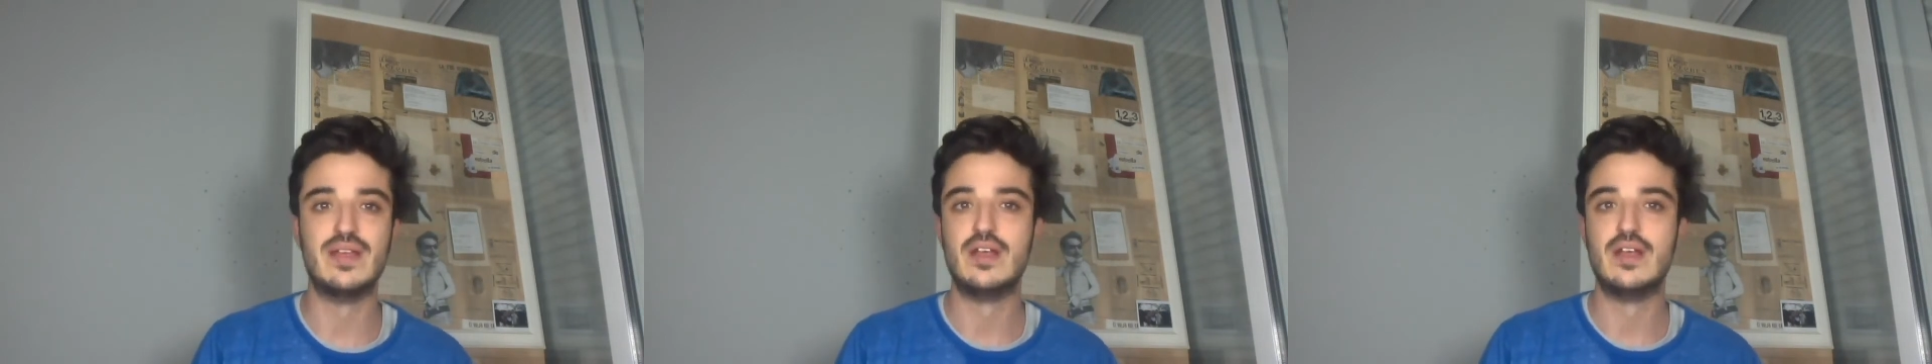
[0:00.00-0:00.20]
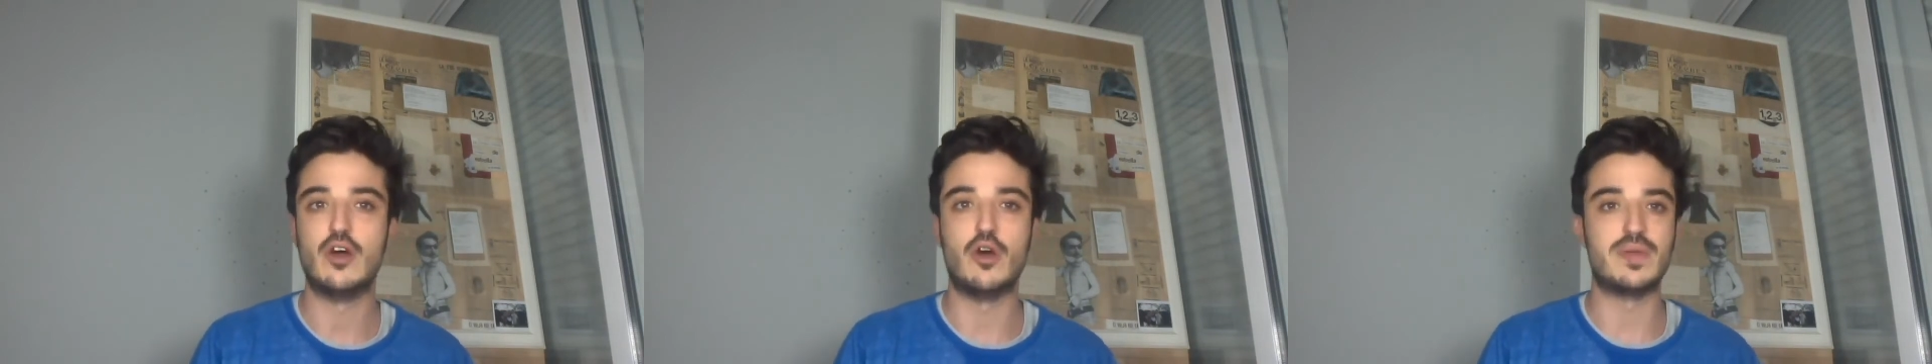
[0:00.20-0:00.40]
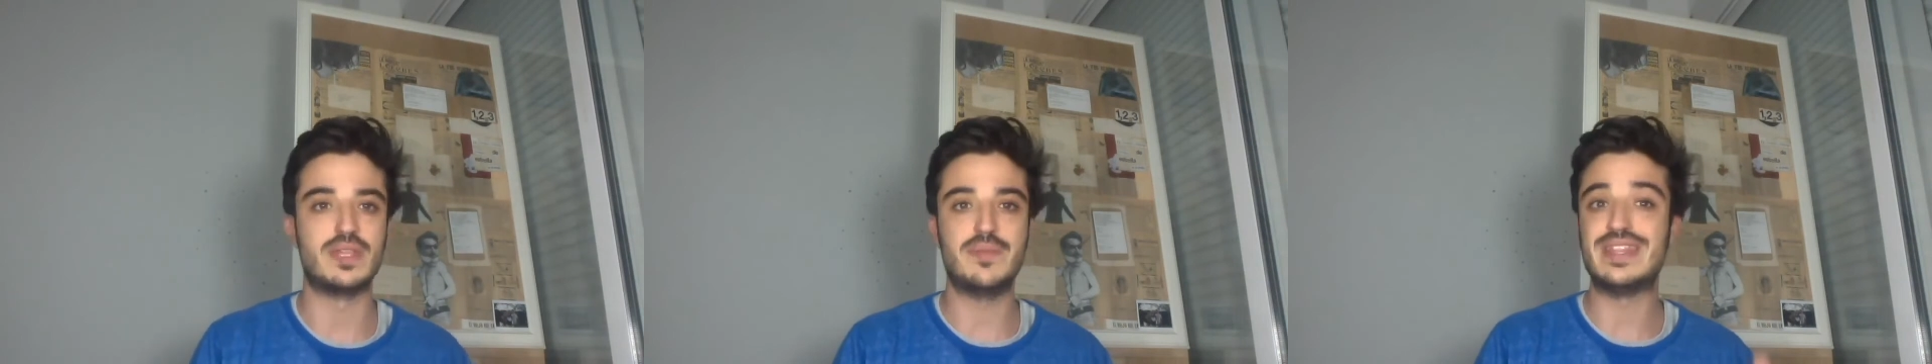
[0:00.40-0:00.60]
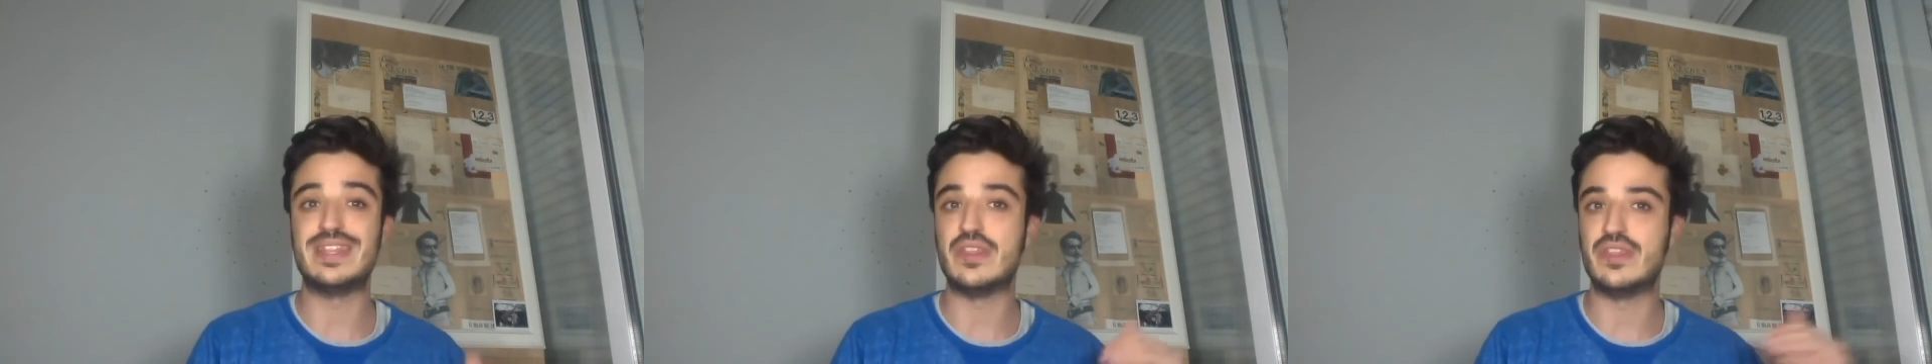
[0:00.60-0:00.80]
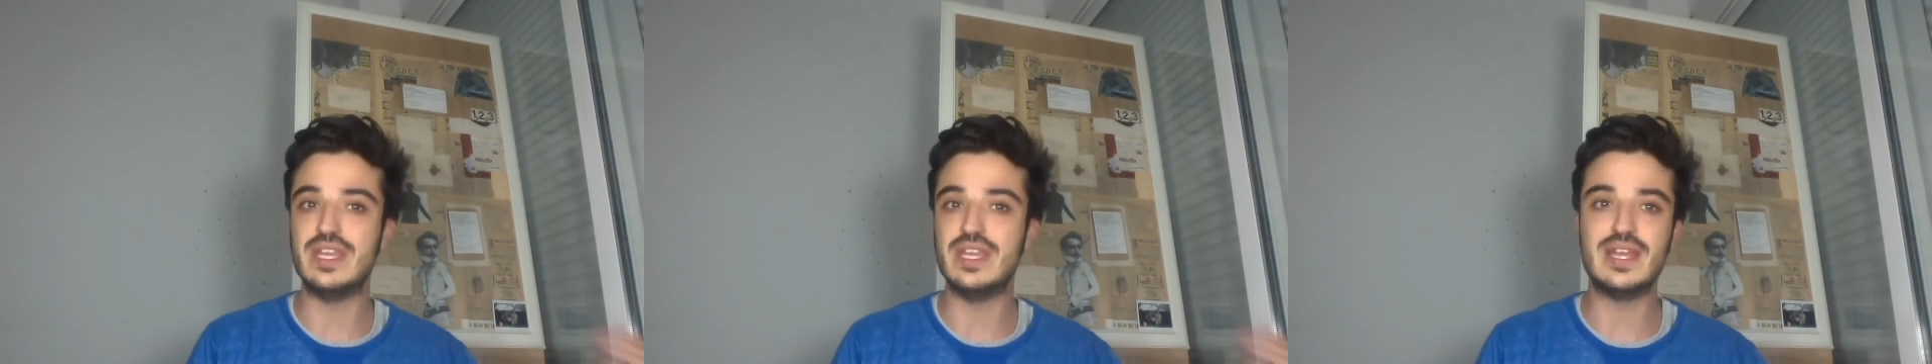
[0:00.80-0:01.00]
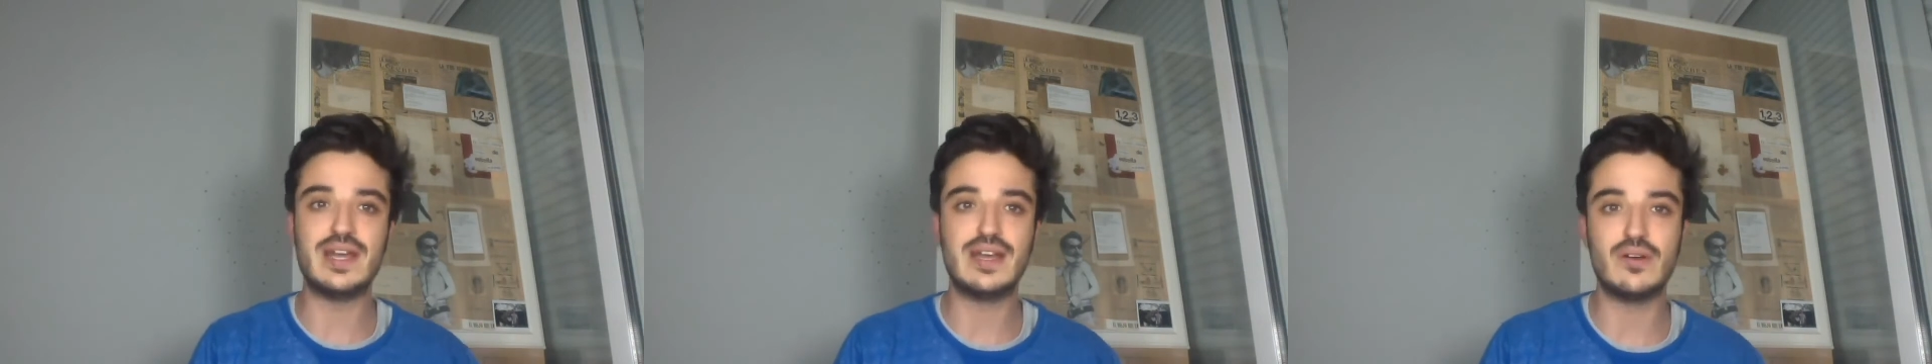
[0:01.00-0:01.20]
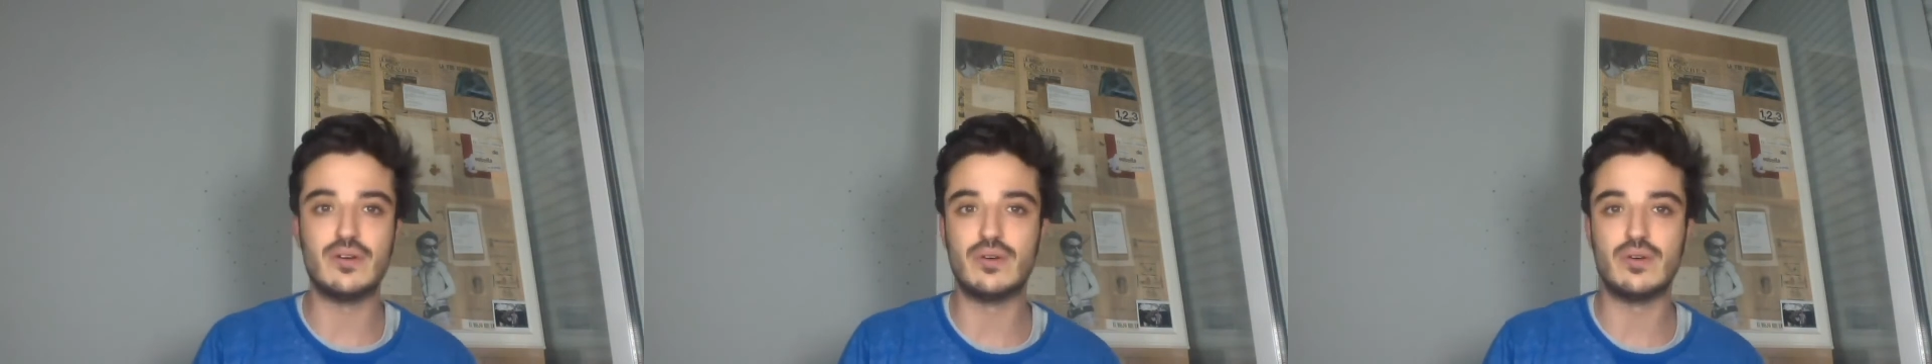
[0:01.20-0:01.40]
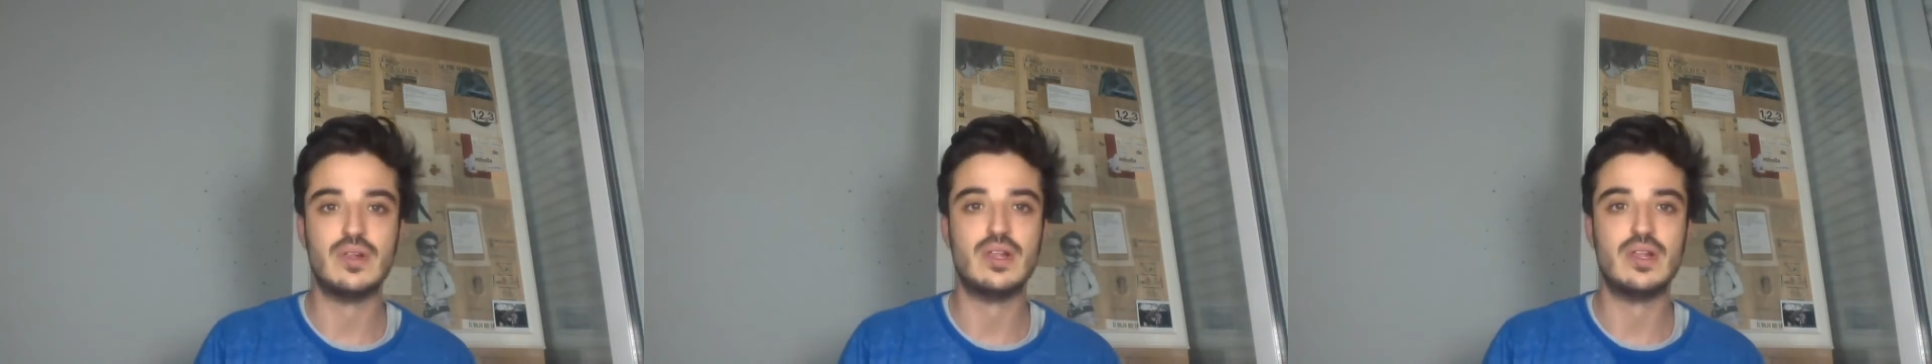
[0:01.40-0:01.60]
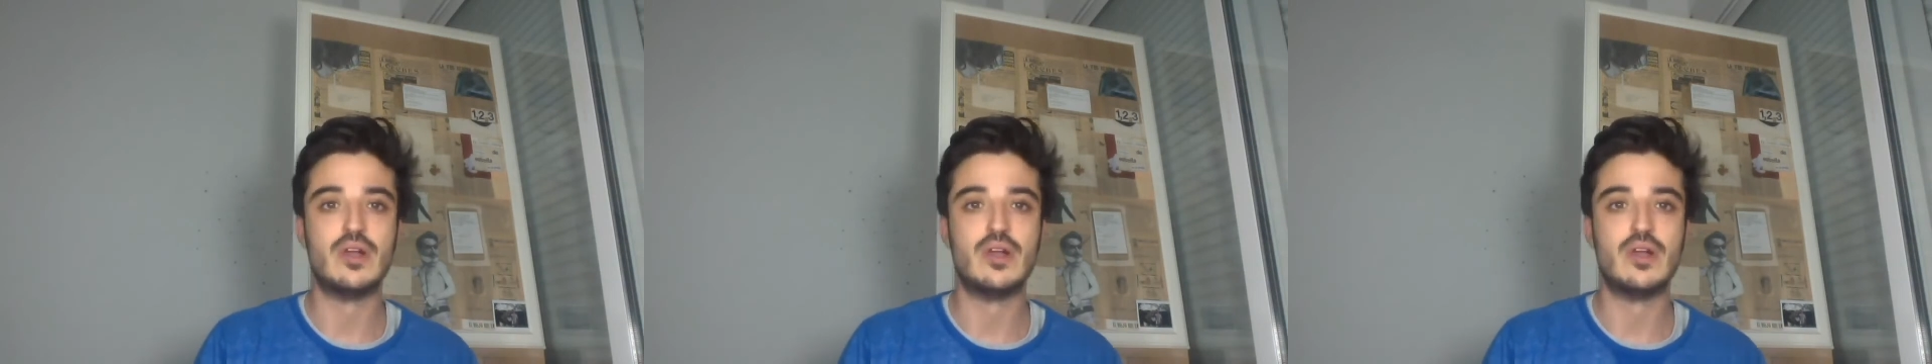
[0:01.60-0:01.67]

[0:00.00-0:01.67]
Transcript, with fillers: o bien de medicina o